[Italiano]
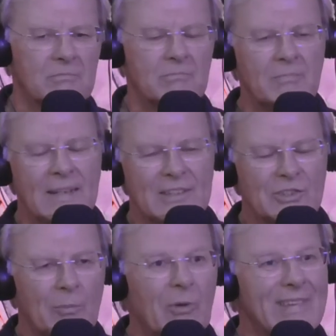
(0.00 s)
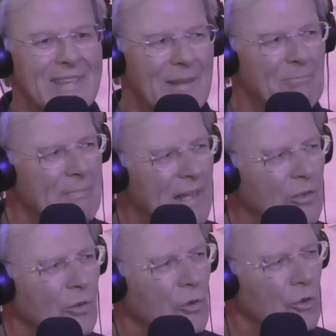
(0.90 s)
Ma diciamo
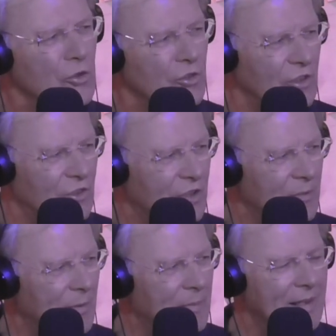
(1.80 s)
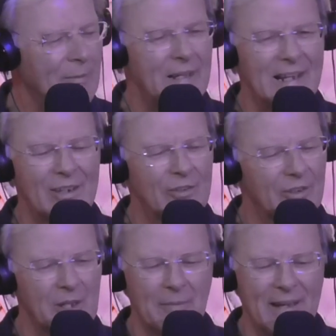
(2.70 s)
nemmeno grossissima, no. perché Milano
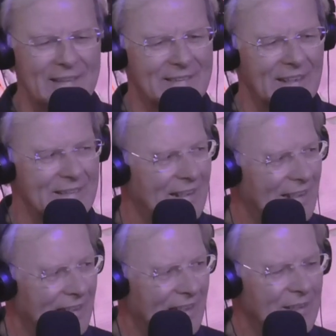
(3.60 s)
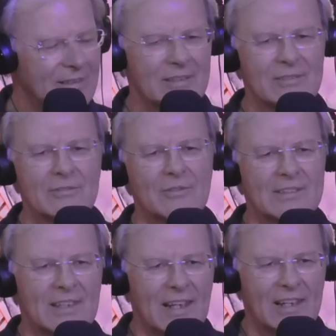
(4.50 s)
non è mai stata in
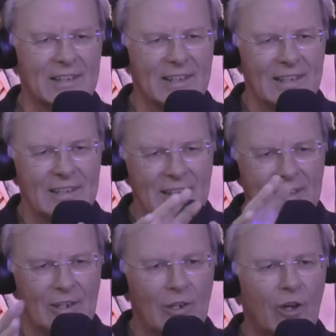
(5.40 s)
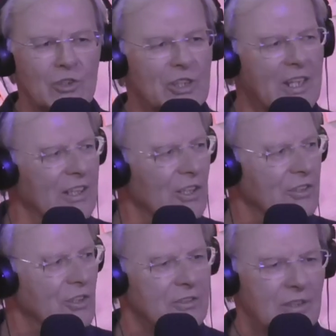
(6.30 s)
questa anche logica
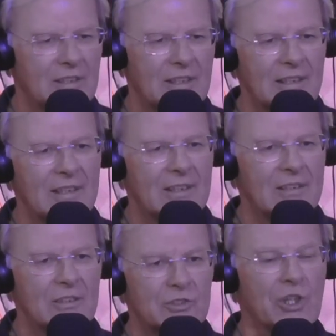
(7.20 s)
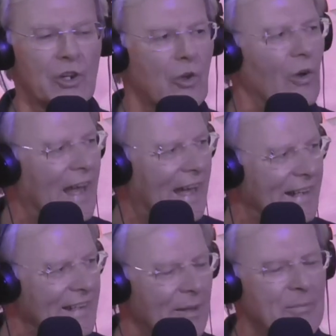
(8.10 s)
eh, circolare,
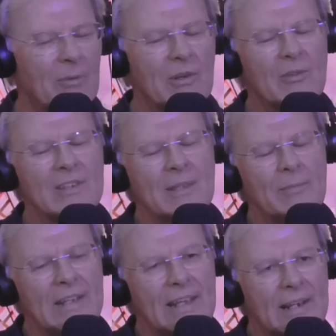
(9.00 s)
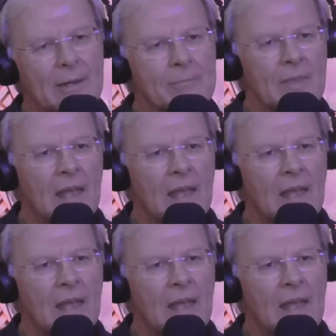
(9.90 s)
circolare in questa maniera.